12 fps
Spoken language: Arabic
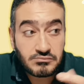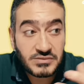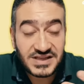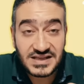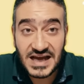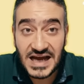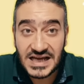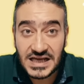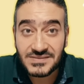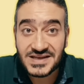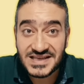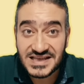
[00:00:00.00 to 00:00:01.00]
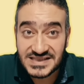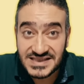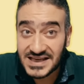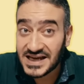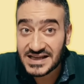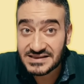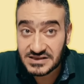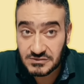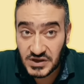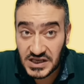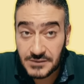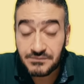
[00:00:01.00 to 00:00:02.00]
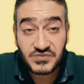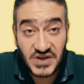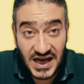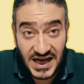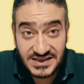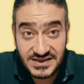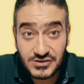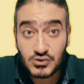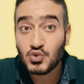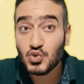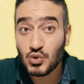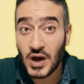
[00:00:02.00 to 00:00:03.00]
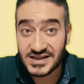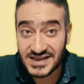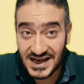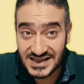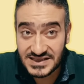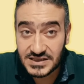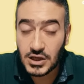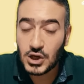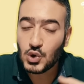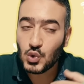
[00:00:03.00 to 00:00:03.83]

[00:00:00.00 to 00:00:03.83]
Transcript: بتتعجب هي إزاي عدت منها عدت وهتعدي